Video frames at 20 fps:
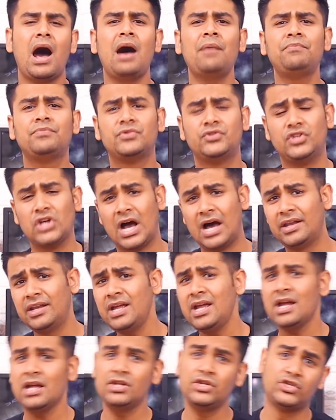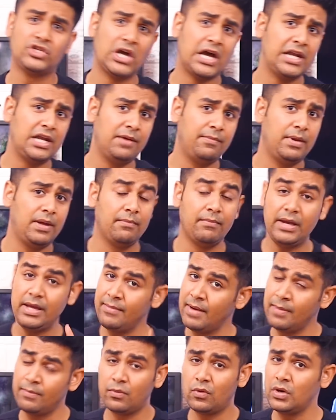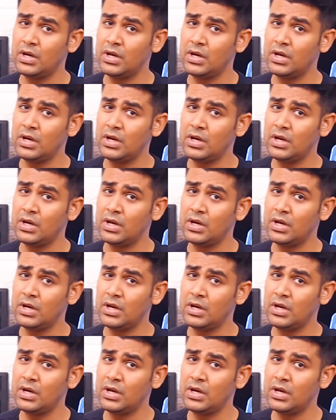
अब जाने अनजाने में मैं ये बात